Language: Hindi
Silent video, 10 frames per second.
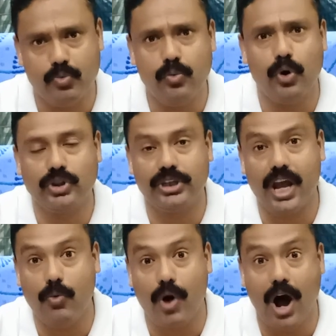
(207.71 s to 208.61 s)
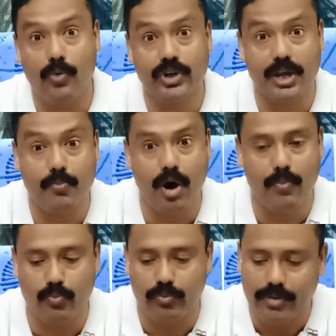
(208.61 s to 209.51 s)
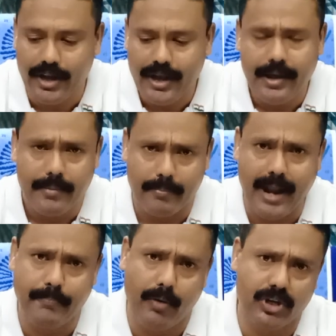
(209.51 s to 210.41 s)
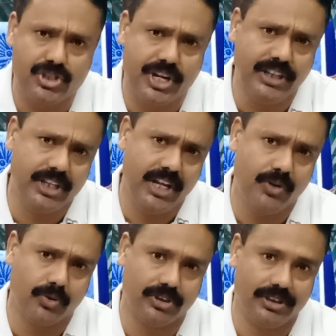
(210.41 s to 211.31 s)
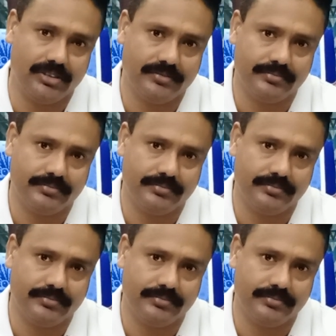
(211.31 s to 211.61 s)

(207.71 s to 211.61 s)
मूव होती है वहां उनकी मैन पावर स्ट्रेंथ नहीं होती